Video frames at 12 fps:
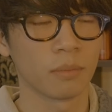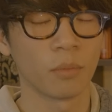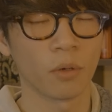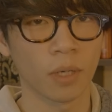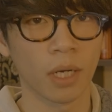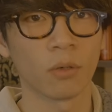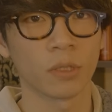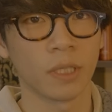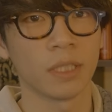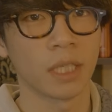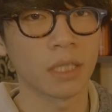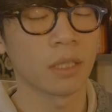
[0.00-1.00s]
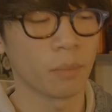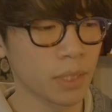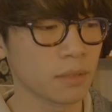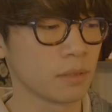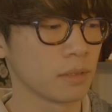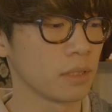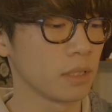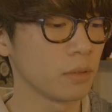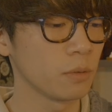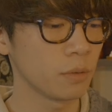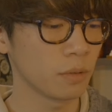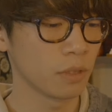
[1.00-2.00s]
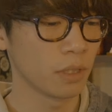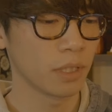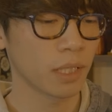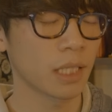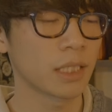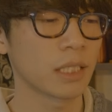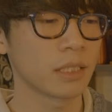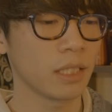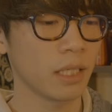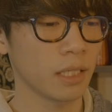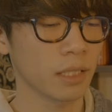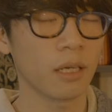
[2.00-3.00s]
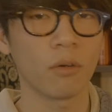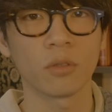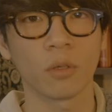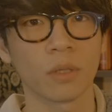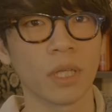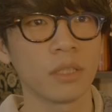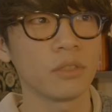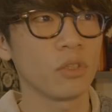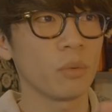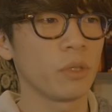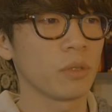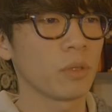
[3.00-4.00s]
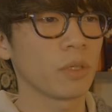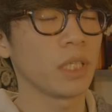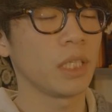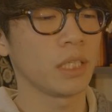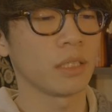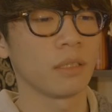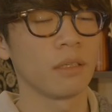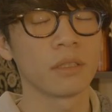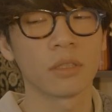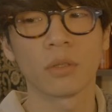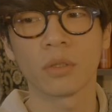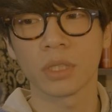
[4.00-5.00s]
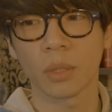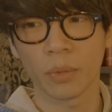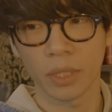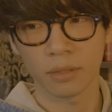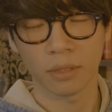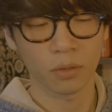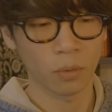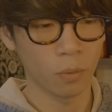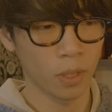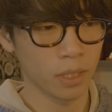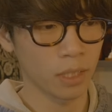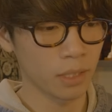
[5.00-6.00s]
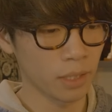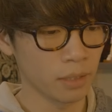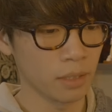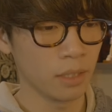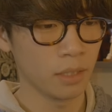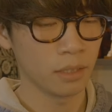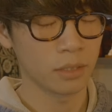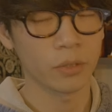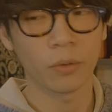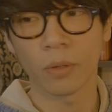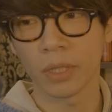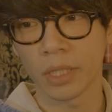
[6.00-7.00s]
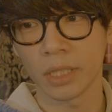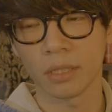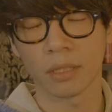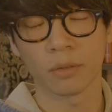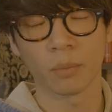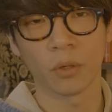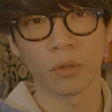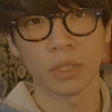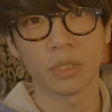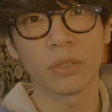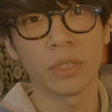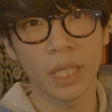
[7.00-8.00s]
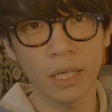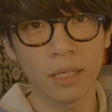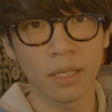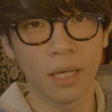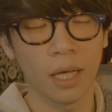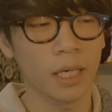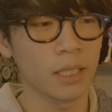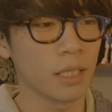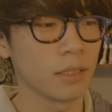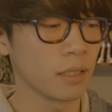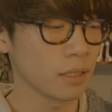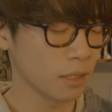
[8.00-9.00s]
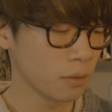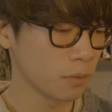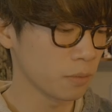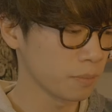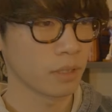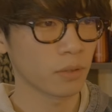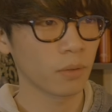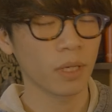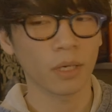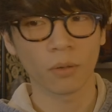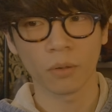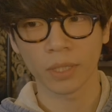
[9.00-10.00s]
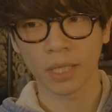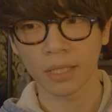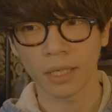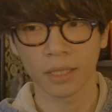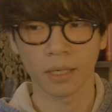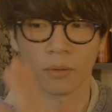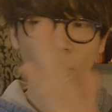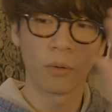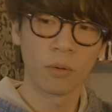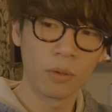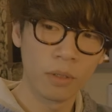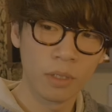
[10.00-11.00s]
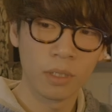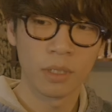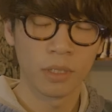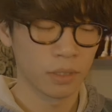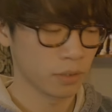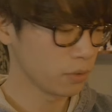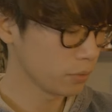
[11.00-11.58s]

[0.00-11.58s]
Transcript: ものがお世話になってますっていう形で彼女の誕生日の時にちょっとしたプレゼントをあげて、しょうこれ T シャツも一緒にねあげたんだけど、そっからこう何回かこう